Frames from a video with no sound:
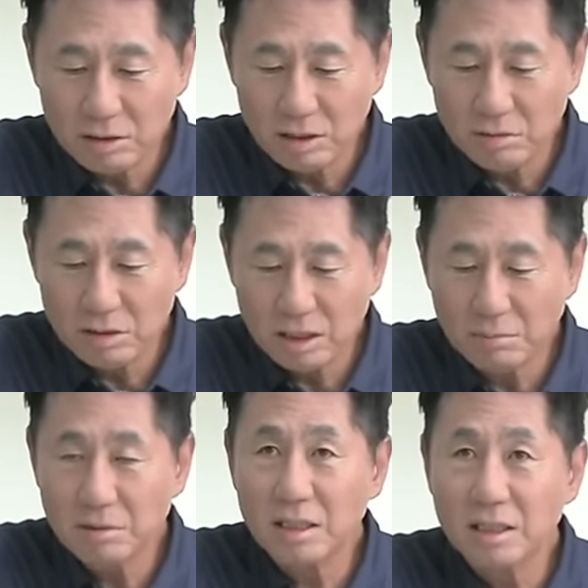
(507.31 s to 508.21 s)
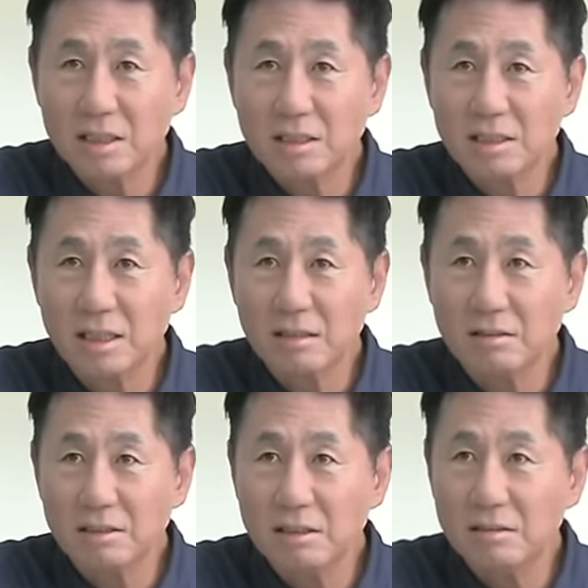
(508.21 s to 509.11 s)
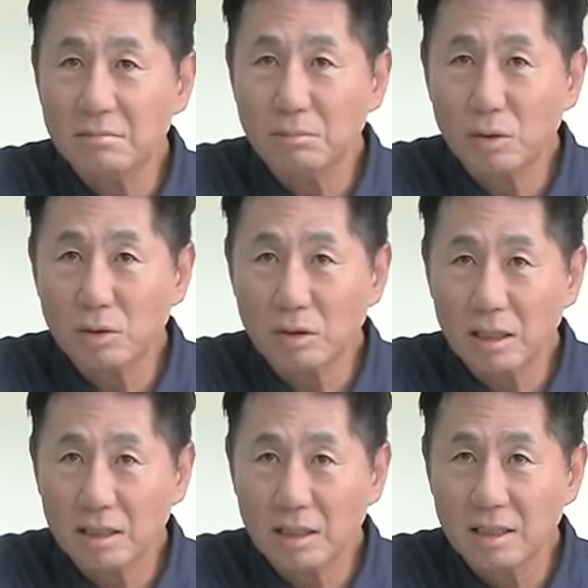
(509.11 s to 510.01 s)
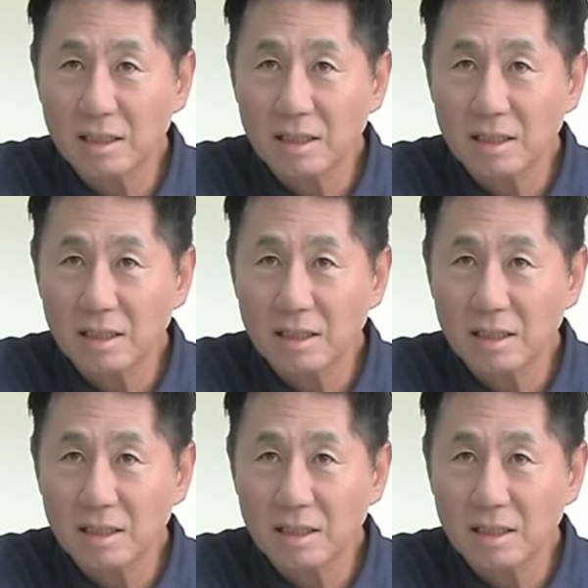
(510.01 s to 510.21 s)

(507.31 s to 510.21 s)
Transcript: 최은순이 함께 식사하는 것을 목격했다.